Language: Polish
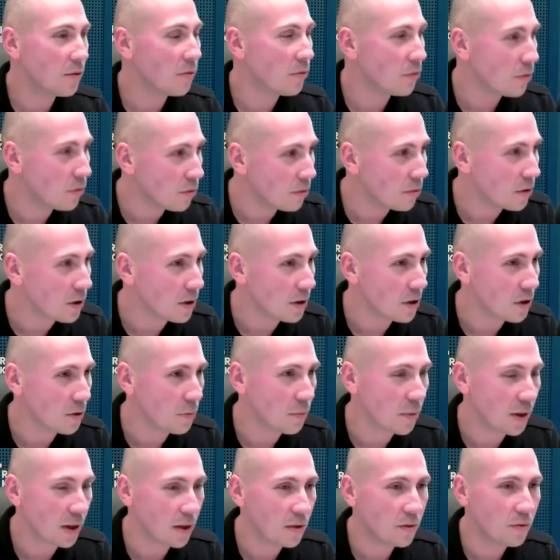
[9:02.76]
brak kultury
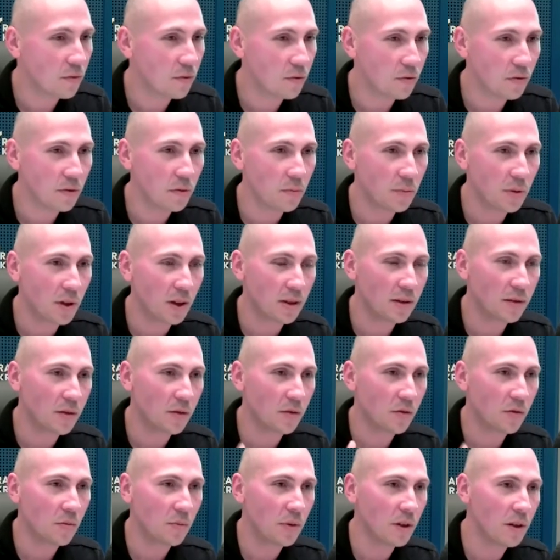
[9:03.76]
też, brak kultury, brak
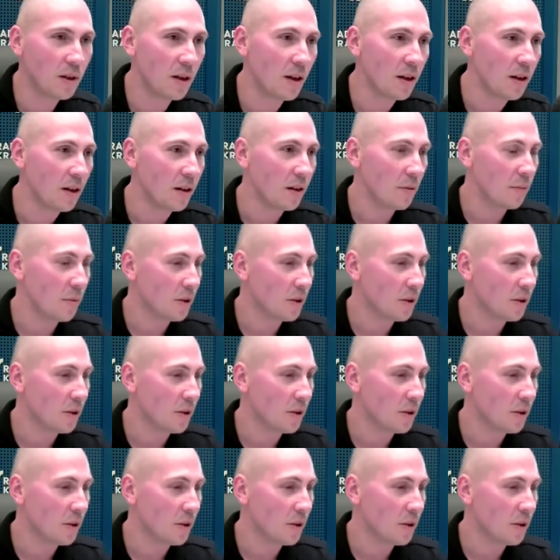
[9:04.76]
zrozumienia.